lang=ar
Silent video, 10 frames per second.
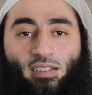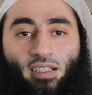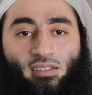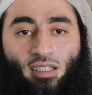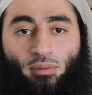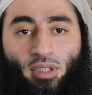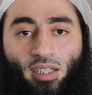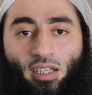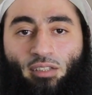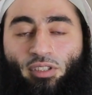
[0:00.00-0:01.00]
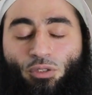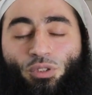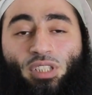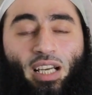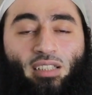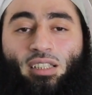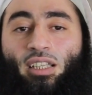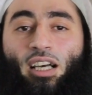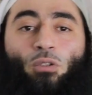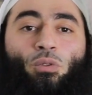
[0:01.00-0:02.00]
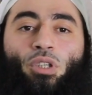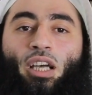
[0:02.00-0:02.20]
اذا اصاب الفيروس احدا او